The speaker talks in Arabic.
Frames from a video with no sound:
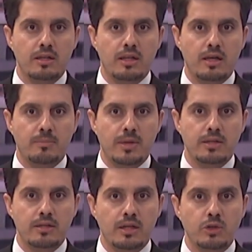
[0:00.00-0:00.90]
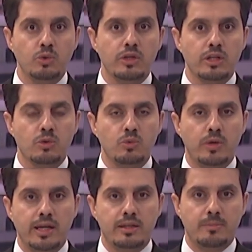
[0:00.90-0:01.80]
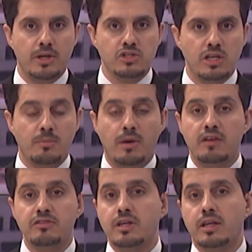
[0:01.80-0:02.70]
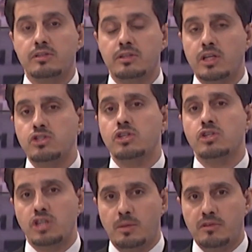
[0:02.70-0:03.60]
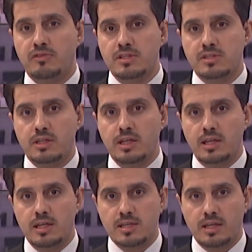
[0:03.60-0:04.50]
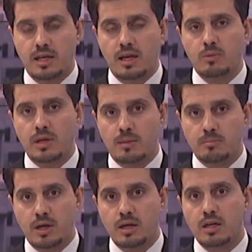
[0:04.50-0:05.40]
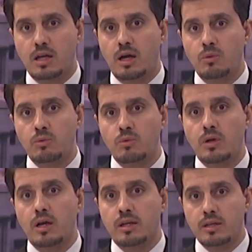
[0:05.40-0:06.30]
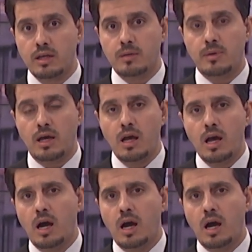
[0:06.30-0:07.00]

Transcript: أن من يقر ويتماشى مع فكرة تهجير الشعب الفلسطيني إلى سيناء والأنبار أو النقب